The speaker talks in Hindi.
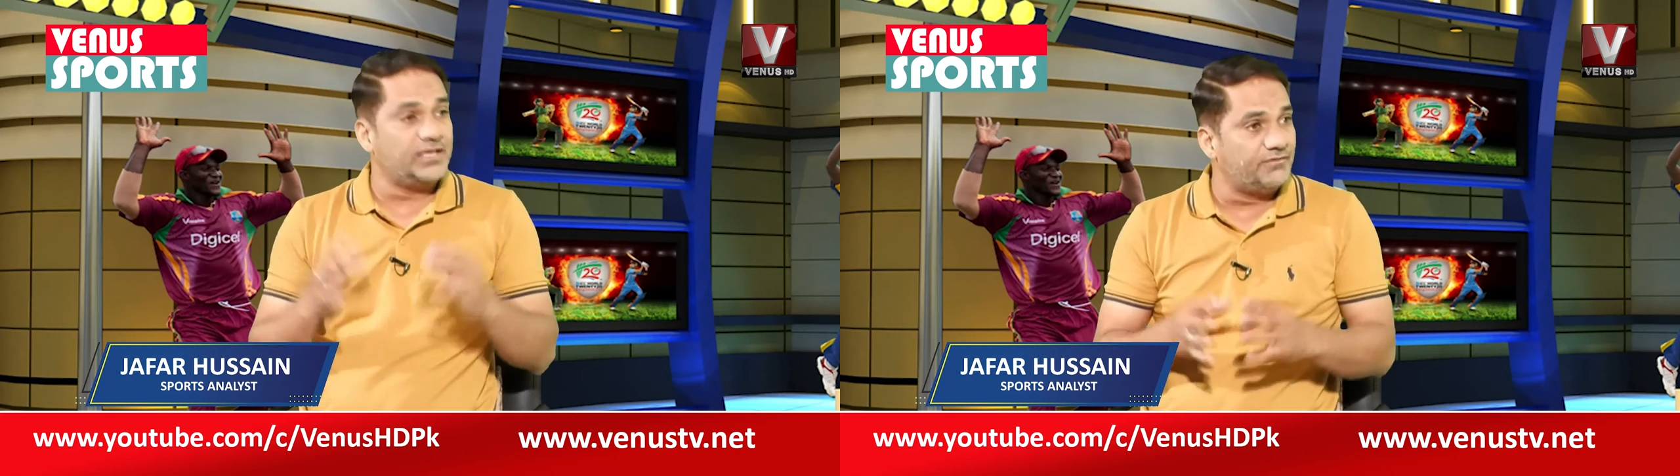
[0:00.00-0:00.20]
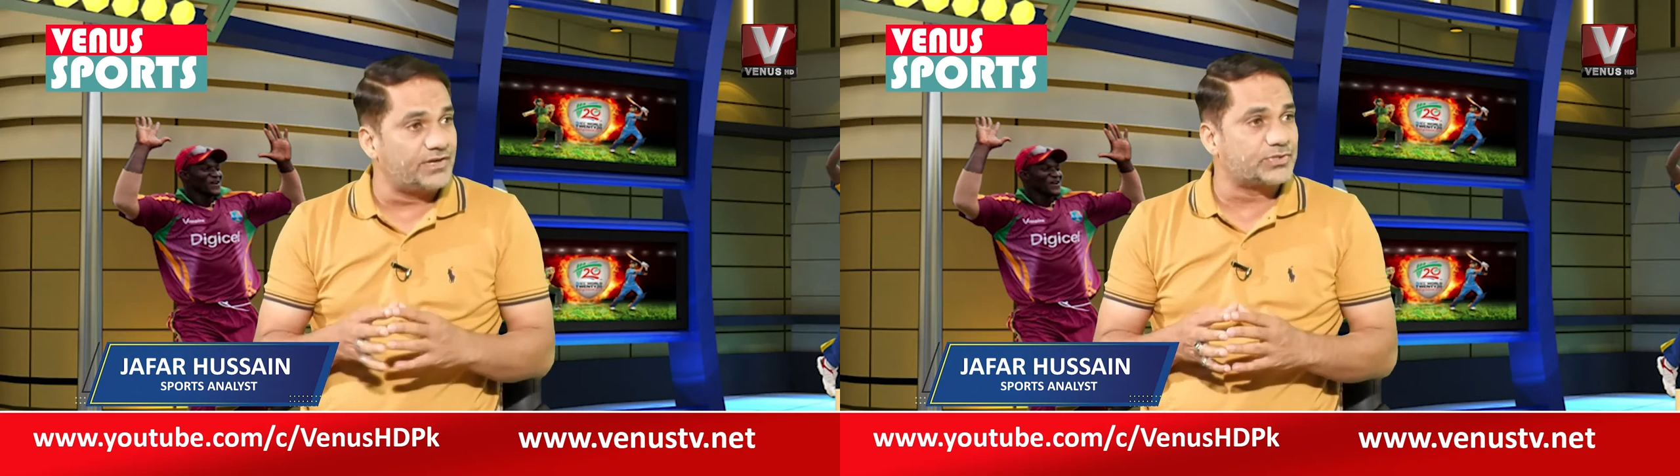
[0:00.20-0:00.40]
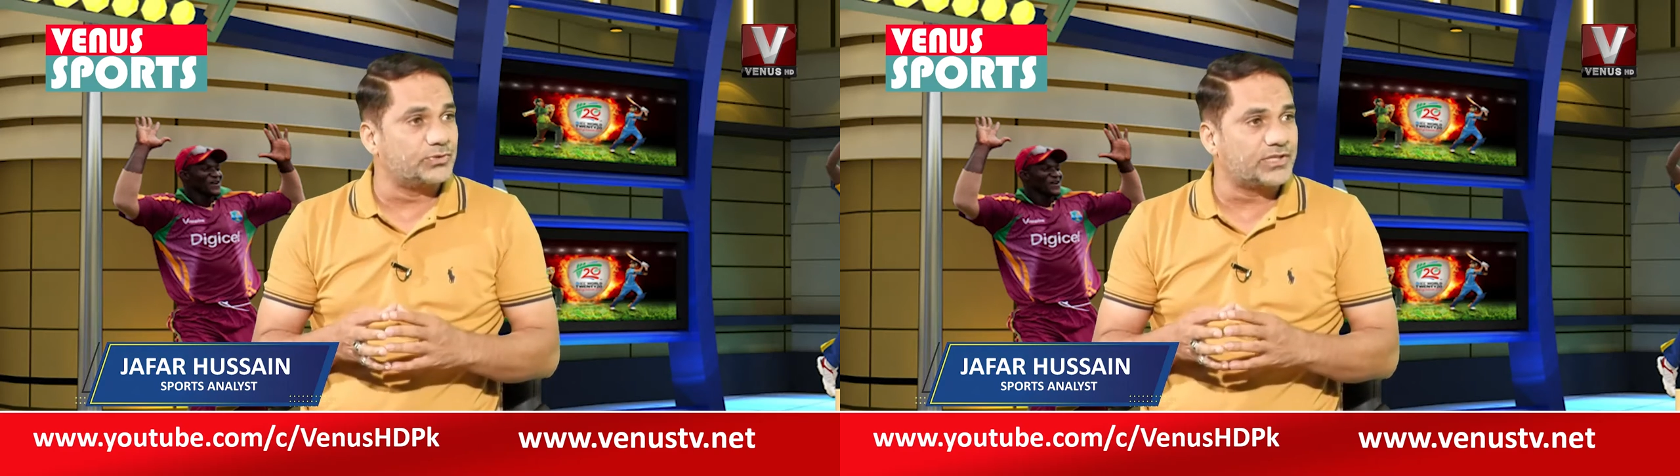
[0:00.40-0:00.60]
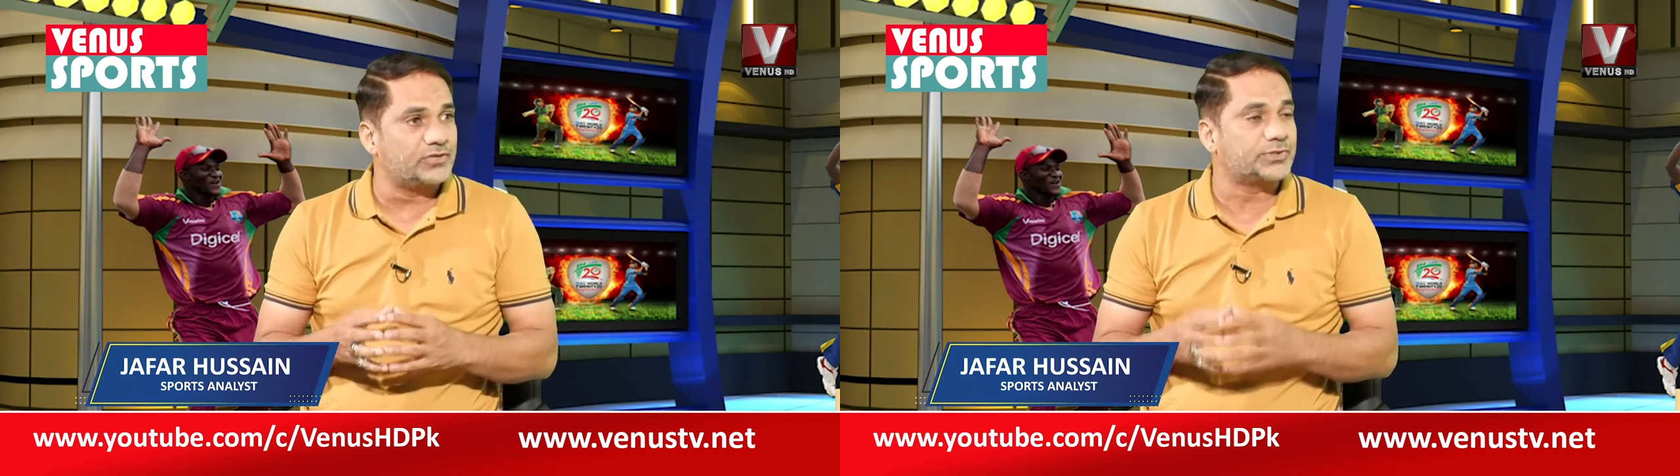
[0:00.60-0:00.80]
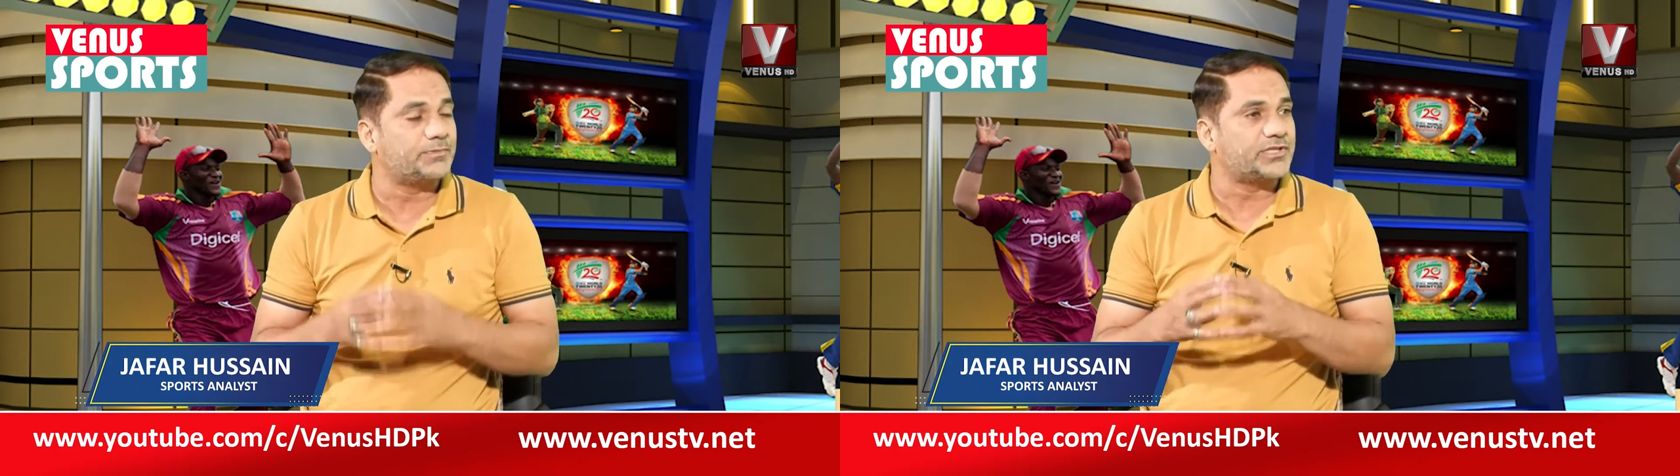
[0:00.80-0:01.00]
इवेंट्स होते हैं
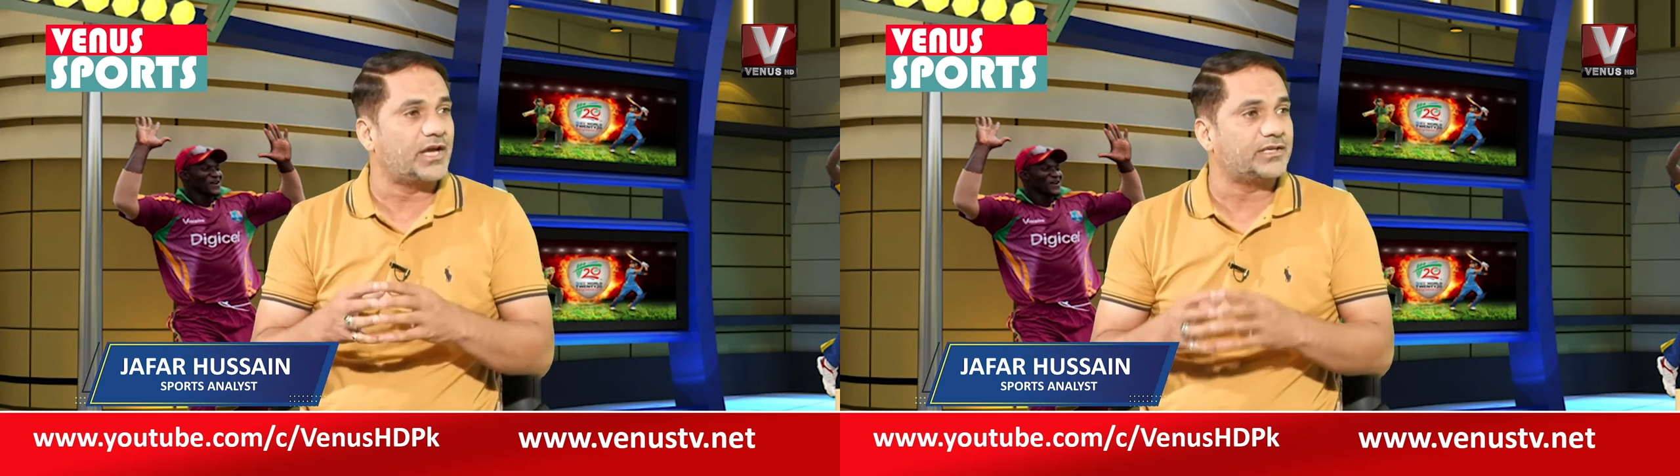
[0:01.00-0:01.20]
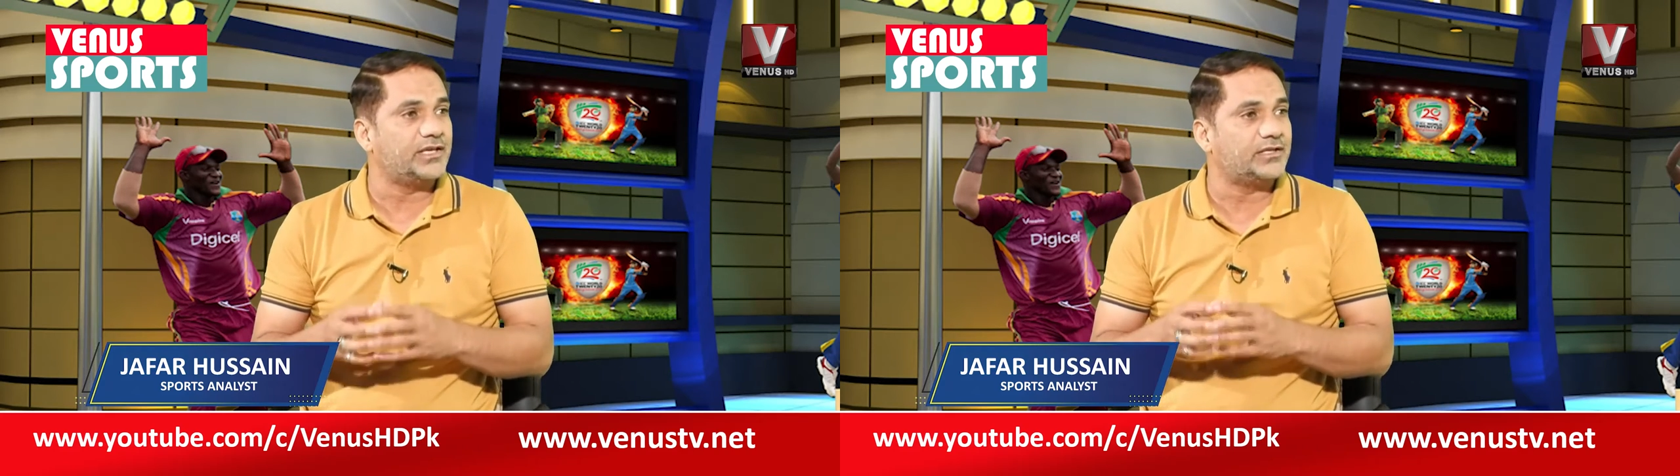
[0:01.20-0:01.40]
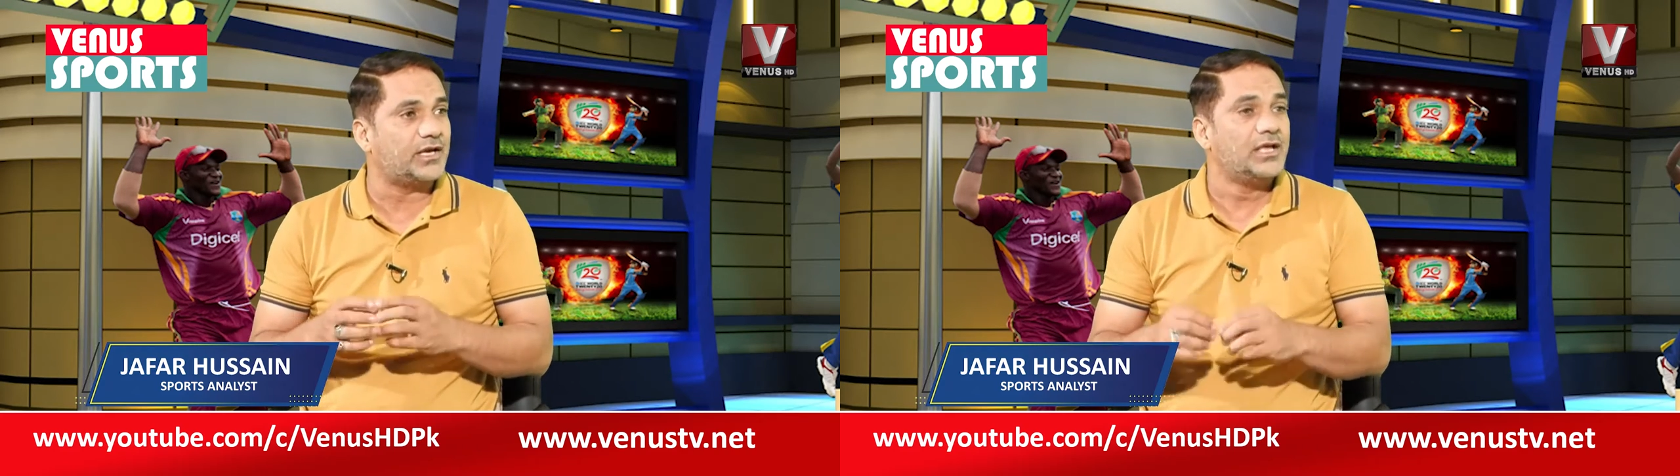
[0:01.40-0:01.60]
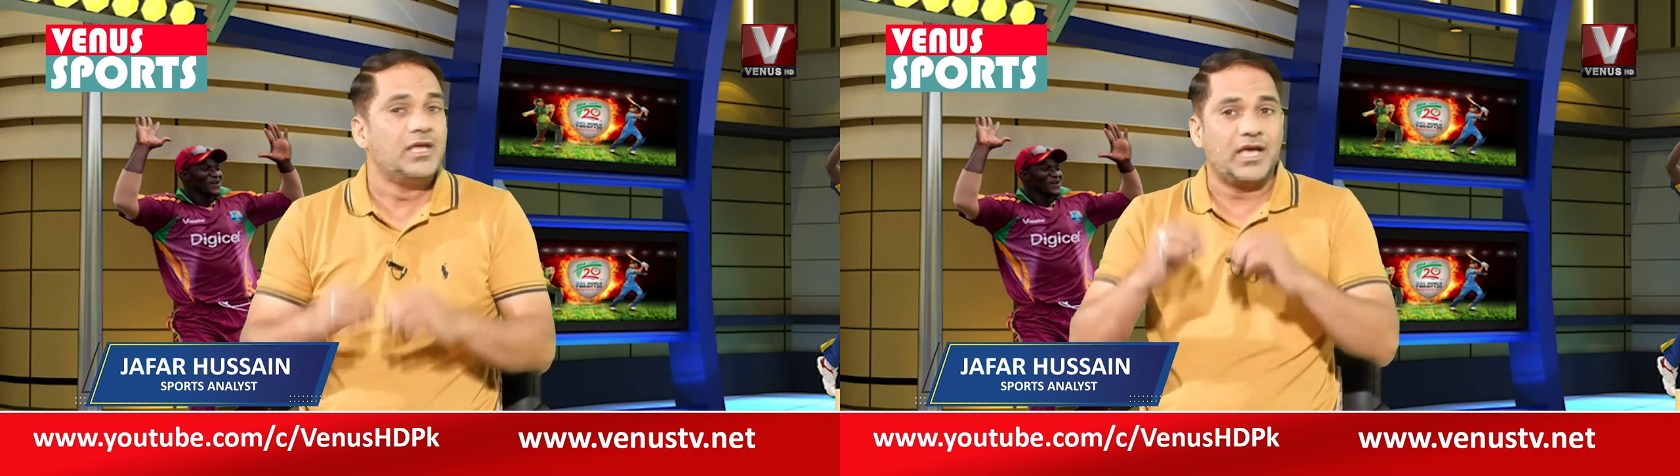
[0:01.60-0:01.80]
उसमें जाके इनका